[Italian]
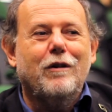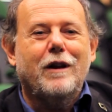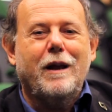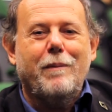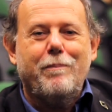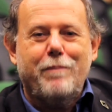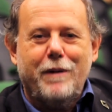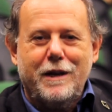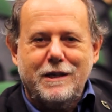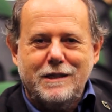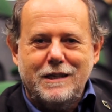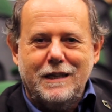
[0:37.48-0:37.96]
lo
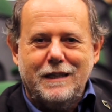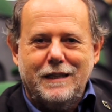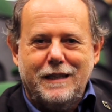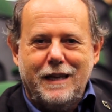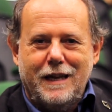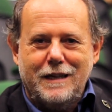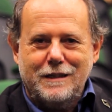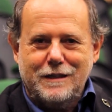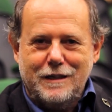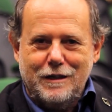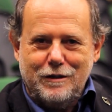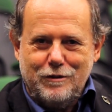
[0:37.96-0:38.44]

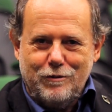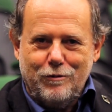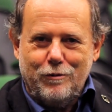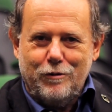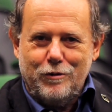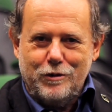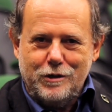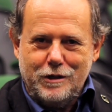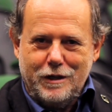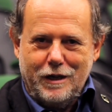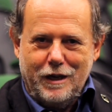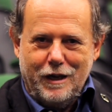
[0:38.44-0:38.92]
rappresentasse
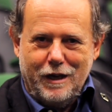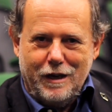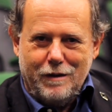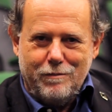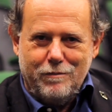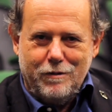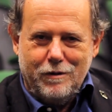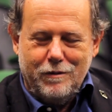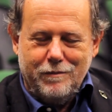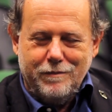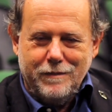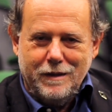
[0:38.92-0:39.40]
sullo
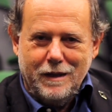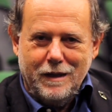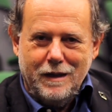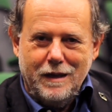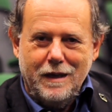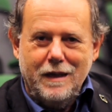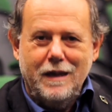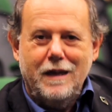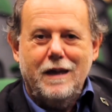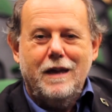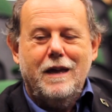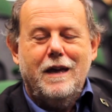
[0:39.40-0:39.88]
schermo.
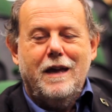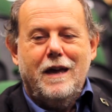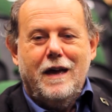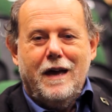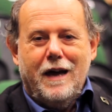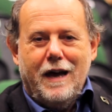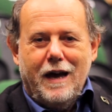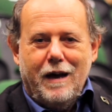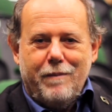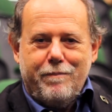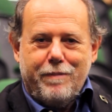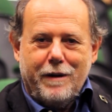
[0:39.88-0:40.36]

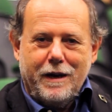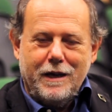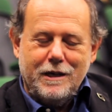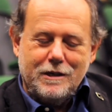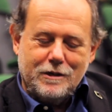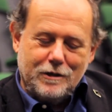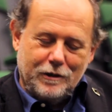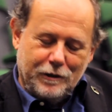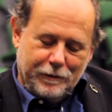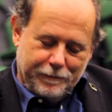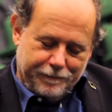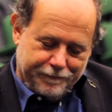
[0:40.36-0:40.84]
Ha
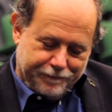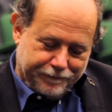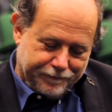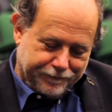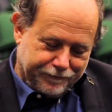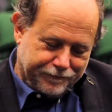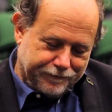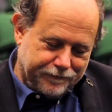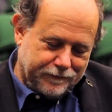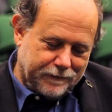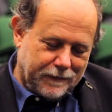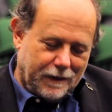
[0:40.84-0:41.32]
preso
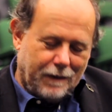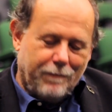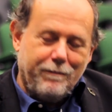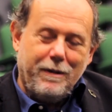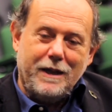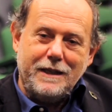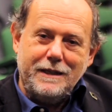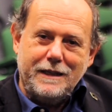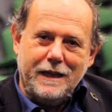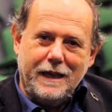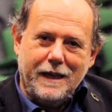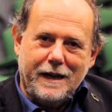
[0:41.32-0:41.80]

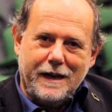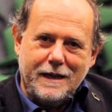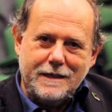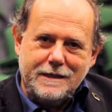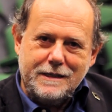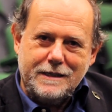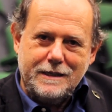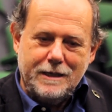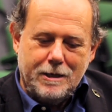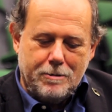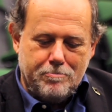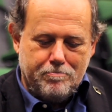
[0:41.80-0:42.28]

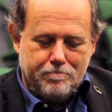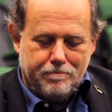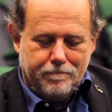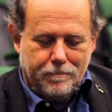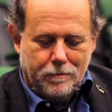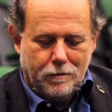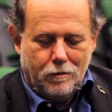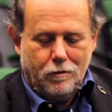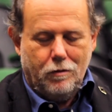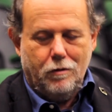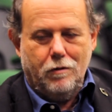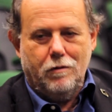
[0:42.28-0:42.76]
Banderas,
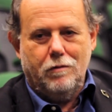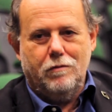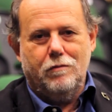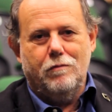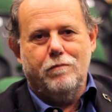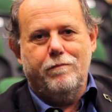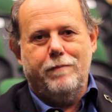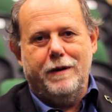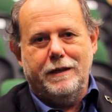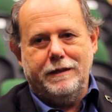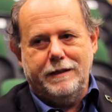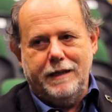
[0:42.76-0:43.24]

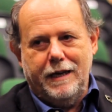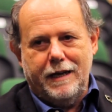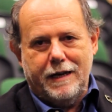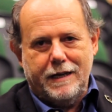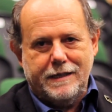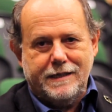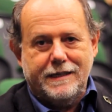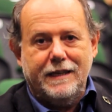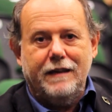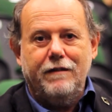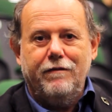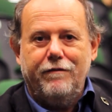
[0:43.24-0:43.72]
un
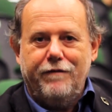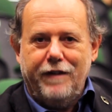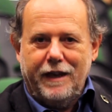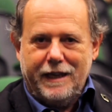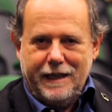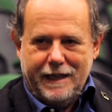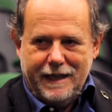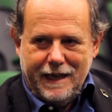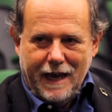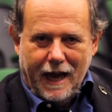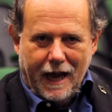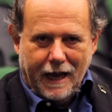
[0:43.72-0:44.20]
Banderas
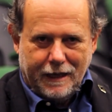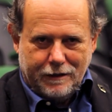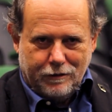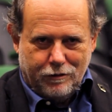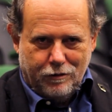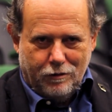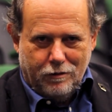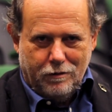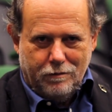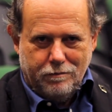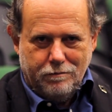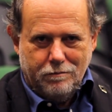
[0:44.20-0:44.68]

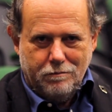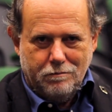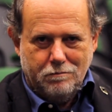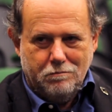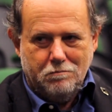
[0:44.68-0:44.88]
invecchiato,